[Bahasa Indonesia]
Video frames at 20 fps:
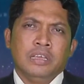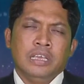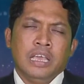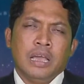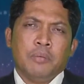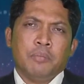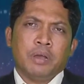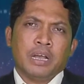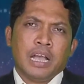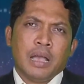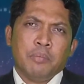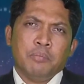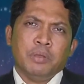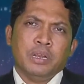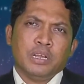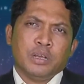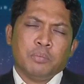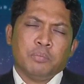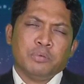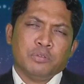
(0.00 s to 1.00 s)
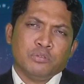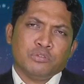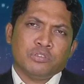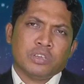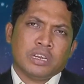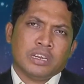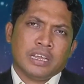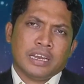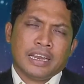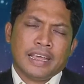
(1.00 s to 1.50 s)
yang mengambil
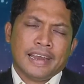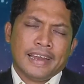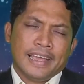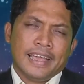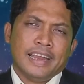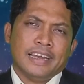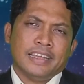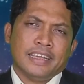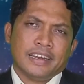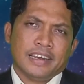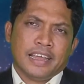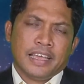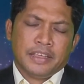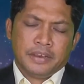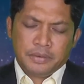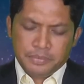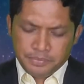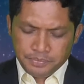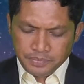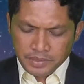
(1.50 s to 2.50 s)
keputusan dan hal-hal yang lain.